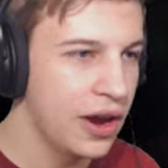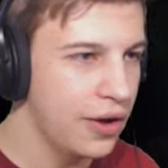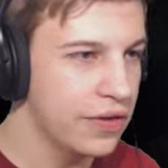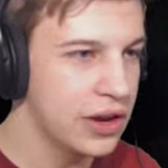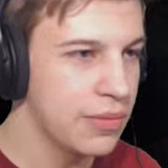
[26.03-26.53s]

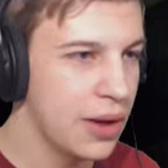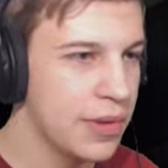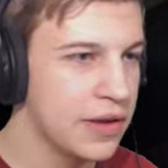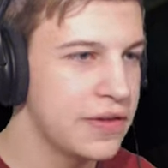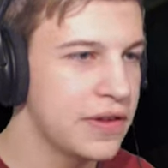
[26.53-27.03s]
Außerdem
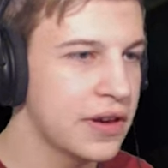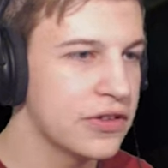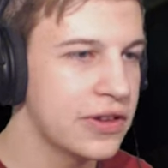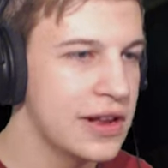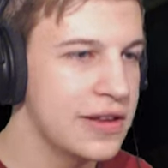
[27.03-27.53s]
habe ich
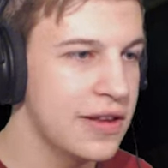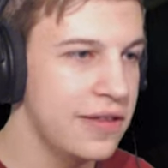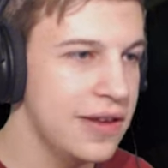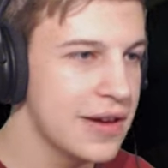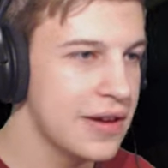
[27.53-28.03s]
sichergestellt,
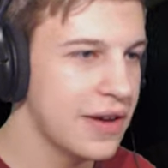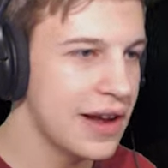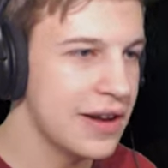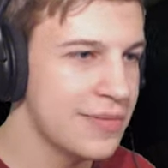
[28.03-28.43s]
dass jeder Teil